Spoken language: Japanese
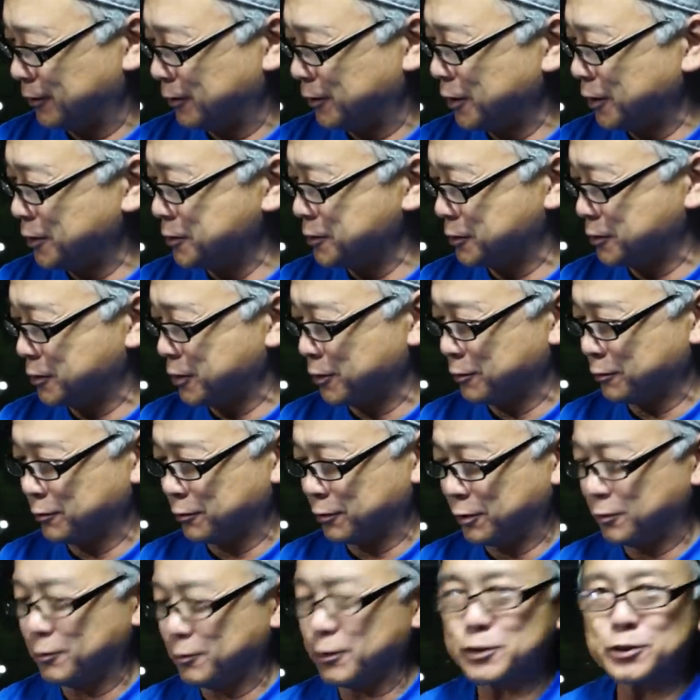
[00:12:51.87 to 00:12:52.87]

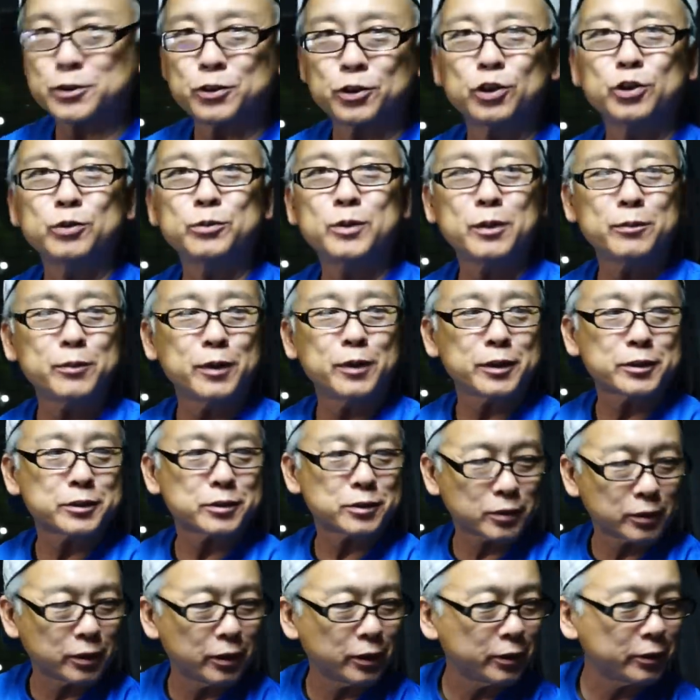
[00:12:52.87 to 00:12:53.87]
デジタルではそのまま
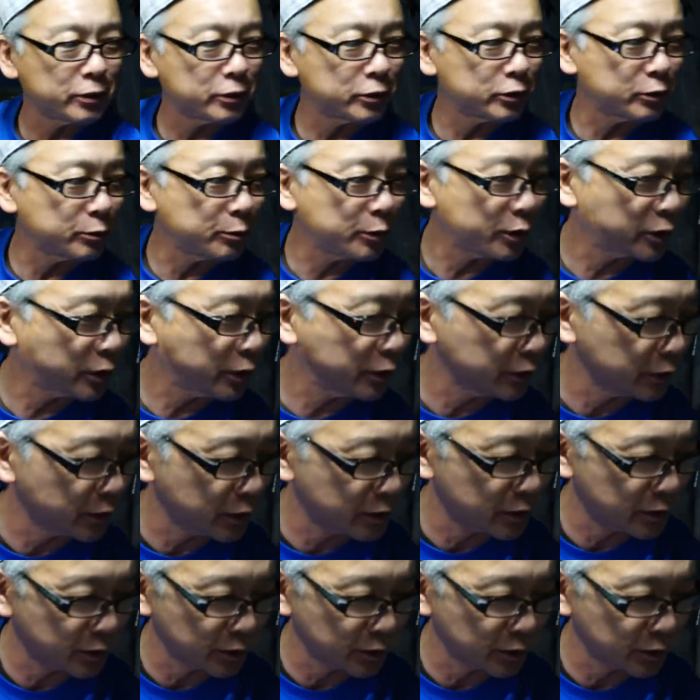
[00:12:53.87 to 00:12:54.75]
使えるみたいです